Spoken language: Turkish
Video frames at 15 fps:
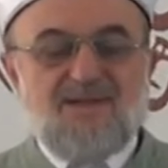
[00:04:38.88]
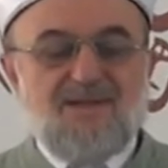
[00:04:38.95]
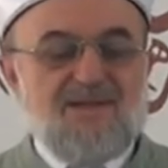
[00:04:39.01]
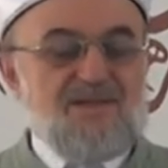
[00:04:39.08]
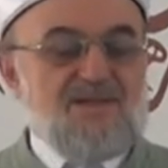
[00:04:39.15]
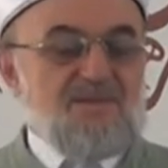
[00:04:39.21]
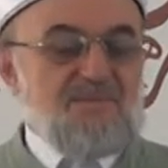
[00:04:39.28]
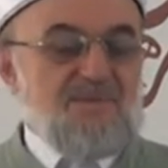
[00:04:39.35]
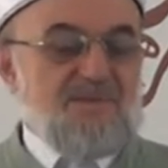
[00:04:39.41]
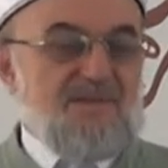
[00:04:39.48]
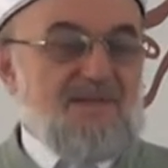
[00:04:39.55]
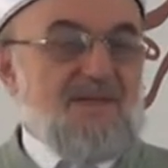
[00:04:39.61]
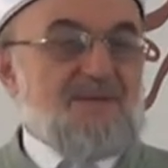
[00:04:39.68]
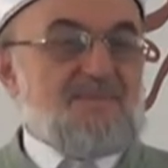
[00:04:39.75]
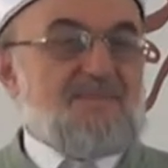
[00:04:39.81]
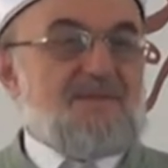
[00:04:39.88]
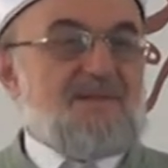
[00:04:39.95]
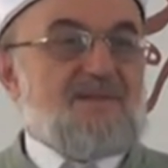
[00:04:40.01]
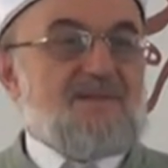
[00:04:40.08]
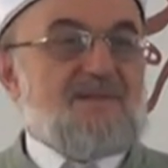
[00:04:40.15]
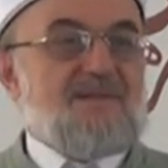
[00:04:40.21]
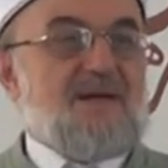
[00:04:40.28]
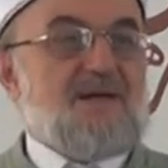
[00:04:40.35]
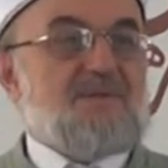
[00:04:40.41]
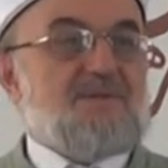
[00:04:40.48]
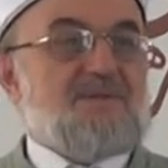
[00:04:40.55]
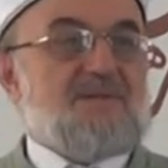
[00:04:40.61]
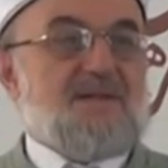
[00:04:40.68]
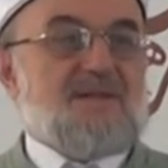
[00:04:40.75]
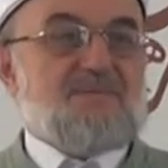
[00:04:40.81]
E şimdi diyelim ki
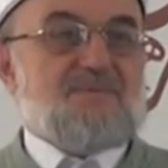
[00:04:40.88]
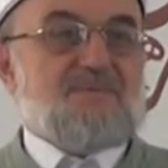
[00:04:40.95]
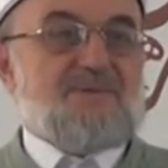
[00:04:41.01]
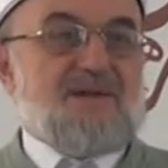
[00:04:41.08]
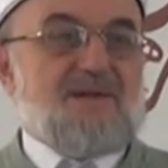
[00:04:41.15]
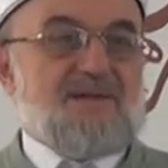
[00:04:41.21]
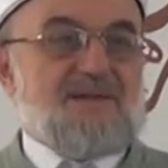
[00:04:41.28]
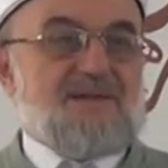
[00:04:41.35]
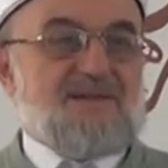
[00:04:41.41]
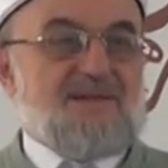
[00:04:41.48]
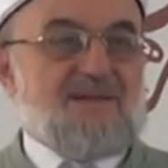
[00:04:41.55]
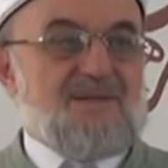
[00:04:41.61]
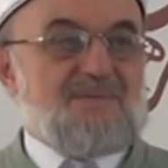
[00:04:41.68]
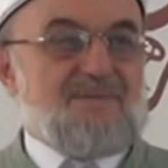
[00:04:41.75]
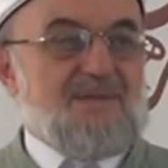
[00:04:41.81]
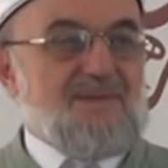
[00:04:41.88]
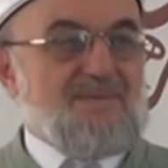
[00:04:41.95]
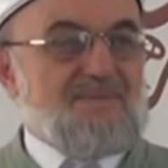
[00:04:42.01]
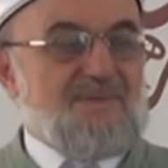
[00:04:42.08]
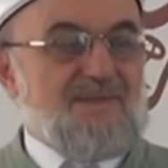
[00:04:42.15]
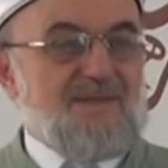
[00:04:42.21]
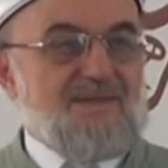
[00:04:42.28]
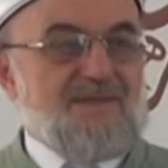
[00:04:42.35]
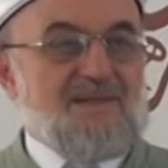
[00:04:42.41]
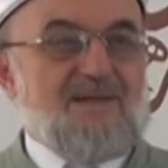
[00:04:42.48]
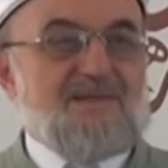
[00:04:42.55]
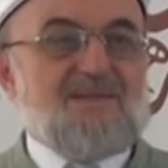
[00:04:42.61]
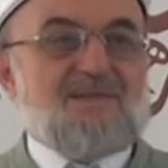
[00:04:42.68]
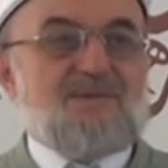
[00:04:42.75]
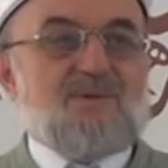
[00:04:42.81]
Yahudiler Musa Aleyhisselam deyip
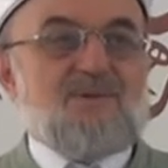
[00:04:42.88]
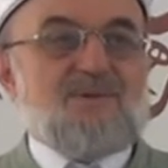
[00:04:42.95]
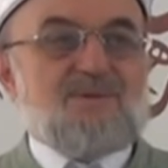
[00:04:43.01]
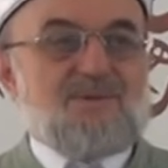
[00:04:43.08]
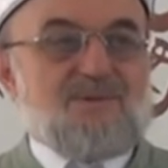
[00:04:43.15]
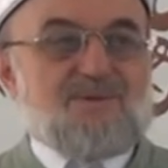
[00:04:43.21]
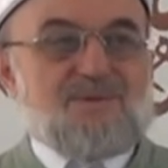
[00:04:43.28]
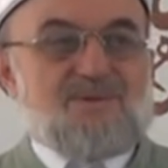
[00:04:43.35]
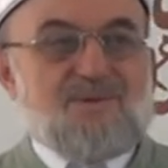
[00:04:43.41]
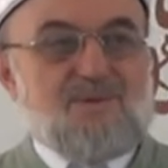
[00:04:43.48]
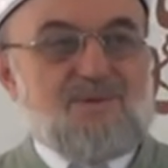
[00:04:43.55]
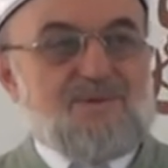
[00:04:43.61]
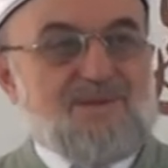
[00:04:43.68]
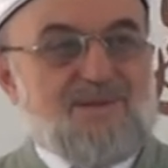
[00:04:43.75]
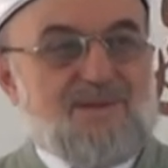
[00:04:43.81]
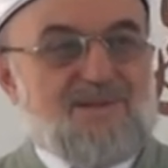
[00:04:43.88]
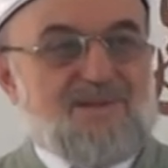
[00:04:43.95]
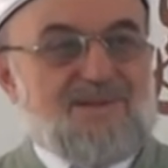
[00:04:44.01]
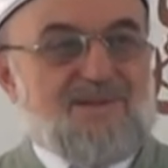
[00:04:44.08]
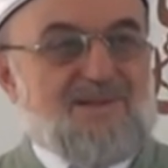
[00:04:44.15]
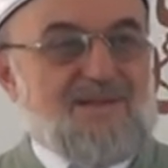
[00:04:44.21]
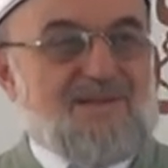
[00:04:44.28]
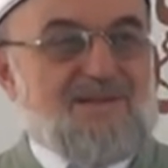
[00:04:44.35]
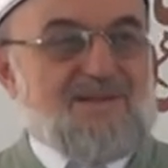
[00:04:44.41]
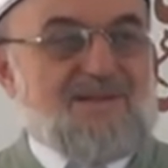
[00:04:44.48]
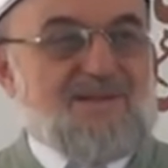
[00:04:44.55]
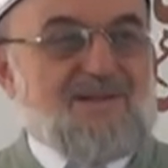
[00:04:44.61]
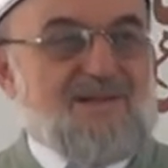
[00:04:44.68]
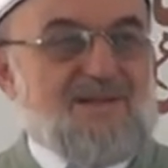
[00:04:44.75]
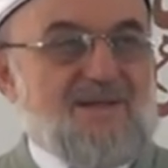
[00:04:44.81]
zaten doğru dürüst onun getirdiği
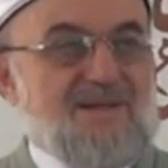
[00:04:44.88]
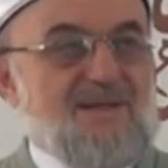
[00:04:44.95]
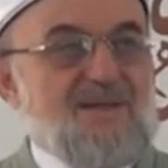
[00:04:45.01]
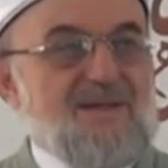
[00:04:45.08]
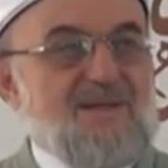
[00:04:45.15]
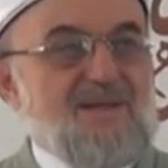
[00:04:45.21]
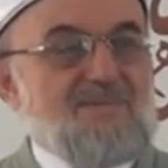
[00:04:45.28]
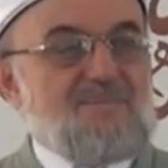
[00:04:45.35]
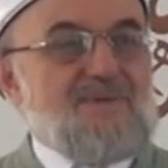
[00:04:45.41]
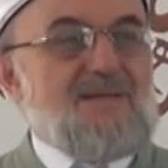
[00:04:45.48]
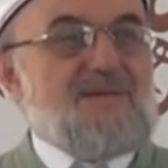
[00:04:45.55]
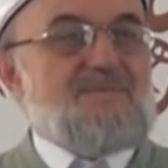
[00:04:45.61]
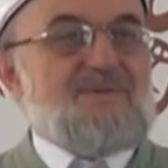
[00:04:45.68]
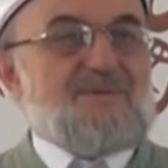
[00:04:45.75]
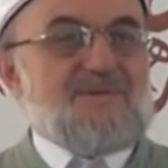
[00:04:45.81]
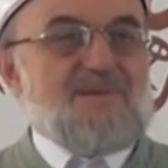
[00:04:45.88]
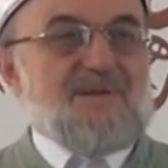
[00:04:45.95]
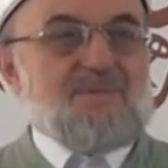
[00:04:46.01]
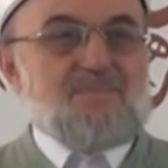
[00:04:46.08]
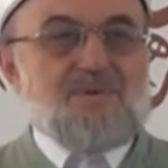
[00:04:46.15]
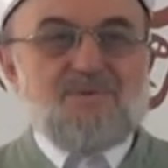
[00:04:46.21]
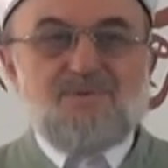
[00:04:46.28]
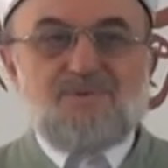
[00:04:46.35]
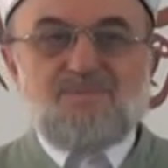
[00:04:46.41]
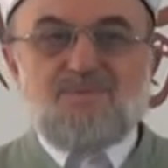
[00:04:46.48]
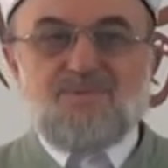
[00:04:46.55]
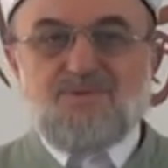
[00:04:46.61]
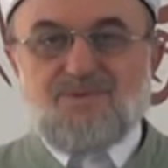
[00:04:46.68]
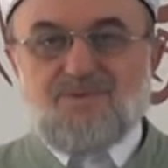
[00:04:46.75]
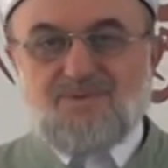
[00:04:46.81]
hakikatleri bilmiyorlar.
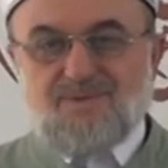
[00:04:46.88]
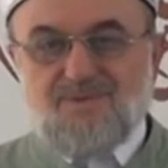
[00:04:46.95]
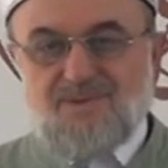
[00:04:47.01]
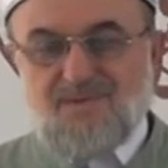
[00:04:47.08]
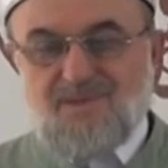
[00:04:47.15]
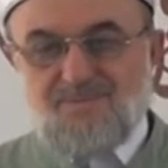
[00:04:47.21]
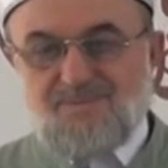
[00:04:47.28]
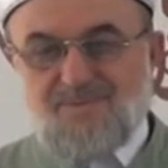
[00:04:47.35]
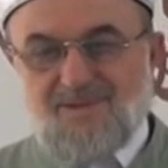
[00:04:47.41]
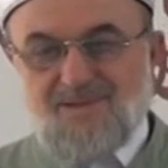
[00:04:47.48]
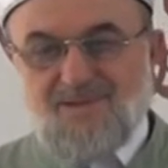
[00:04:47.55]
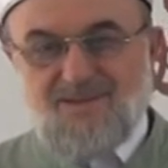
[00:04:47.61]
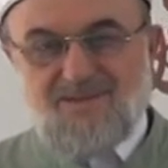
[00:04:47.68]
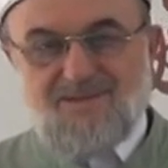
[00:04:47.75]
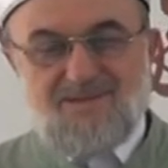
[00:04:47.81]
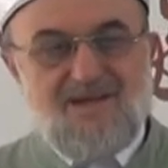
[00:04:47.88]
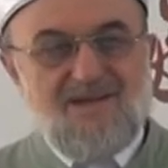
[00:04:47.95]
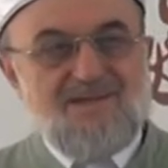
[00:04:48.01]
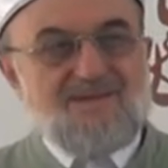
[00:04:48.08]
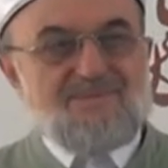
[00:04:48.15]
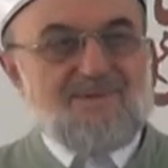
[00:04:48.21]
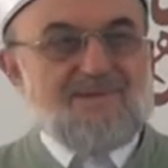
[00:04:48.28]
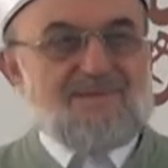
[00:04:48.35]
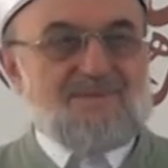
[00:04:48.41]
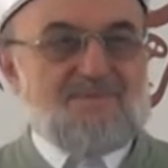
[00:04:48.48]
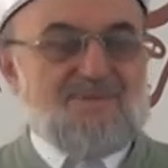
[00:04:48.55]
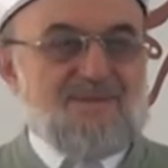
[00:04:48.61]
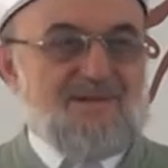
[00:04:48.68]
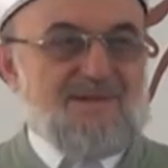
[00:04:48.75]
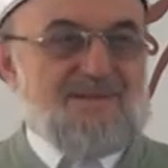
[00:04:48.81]
Bozulmuş kitapları, tahrif
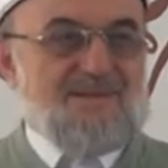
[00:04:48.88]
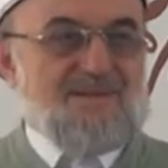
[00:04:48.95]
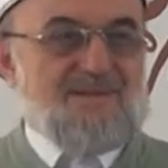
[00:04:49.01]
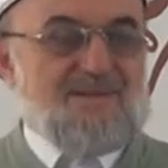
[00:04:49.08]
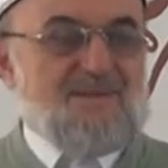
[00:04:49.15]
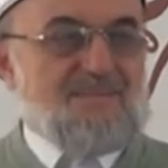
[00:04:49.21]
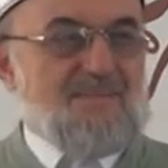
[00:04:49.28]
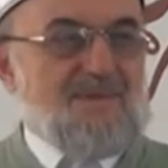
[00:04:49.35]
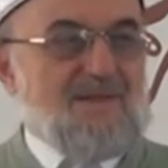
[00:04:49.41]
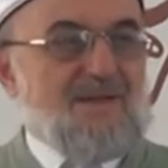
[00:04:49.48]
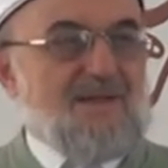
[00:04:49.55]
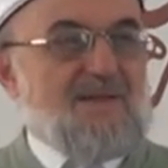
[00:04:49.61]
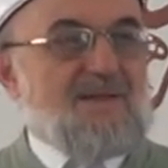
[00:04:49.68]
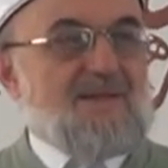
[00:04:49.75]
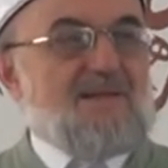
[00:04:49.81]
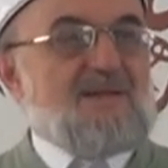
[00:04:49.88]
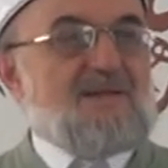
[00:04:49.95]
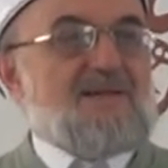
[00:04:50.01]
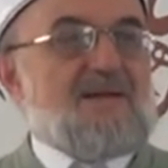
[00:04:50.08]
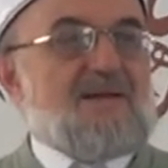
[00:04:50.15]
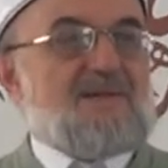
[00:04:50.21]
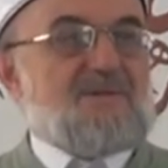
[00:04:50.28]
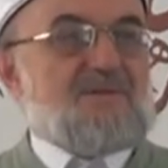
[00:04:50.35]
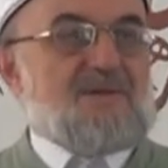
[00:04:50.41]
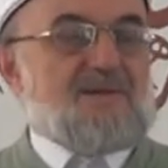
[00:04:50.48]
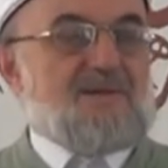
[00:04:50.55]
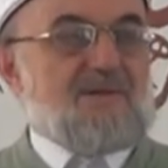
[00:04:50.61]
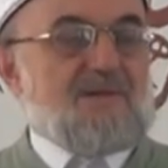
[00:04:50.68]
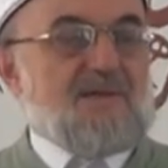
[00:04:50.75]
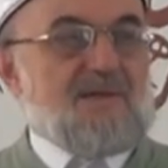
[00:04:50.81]
edilmiş kardeşlerim. İlla ki
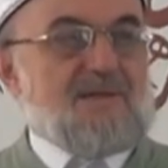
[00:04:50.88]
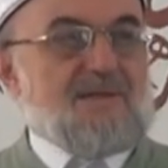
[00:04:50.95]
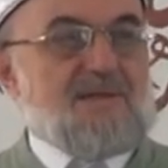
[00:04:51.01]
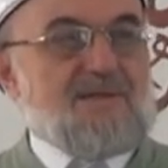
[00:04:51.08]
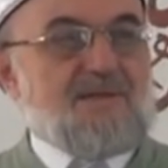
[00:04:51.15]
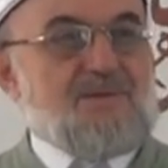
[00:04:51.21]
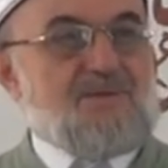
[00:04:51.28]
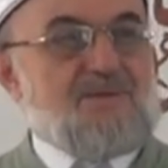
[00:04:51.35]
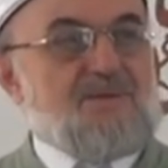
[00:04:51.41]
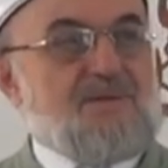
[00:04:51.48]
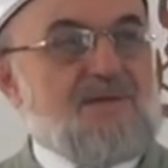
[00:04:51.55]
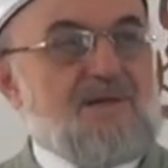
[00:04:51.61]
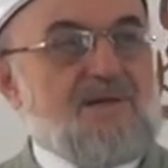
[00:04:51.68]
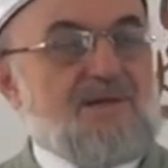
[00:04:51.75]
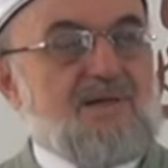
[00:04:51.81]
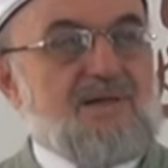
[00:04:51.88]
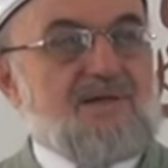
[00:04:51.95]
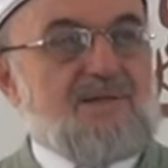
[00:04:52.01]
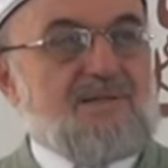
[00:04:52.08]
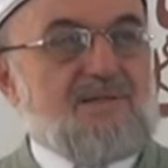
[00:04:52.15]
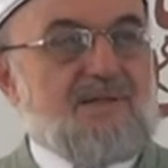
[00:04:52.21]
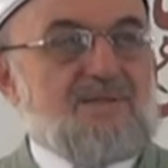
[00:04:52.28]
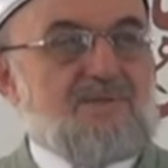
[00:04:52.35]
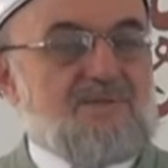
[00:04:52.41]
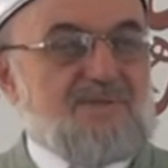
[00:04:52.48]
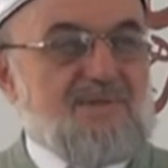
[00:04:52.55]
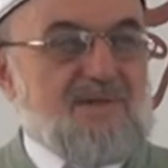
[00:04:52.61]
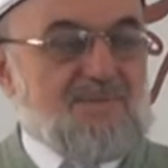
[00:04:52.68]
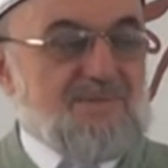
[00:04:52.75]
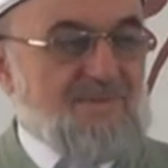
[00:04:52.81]
o. Allah Resulüne hakaretler
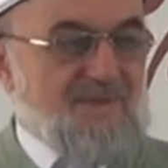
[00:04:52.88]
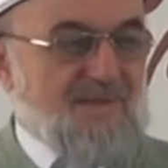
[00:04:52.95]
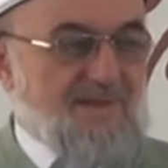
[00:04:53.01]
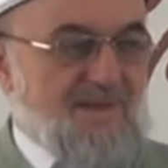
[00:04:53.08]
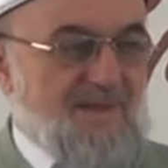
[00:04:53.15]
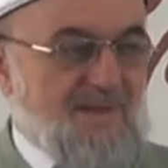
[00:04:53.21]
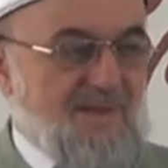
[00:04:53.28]
şunlar bunlar.